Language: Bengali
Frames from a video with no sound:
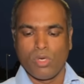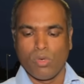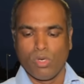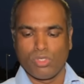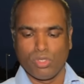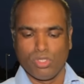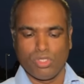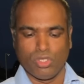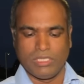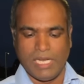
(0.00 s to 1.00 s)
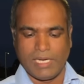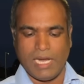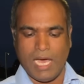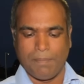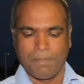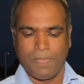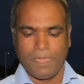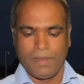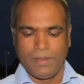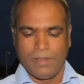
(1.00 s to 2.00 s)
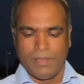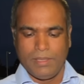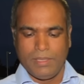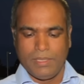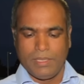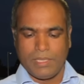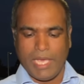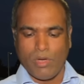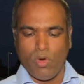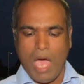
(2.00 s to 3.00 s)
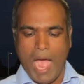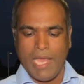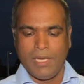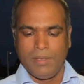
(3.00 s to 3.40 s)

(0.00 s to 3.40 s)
কোনো সদস্য ছিলেন না কেন আইন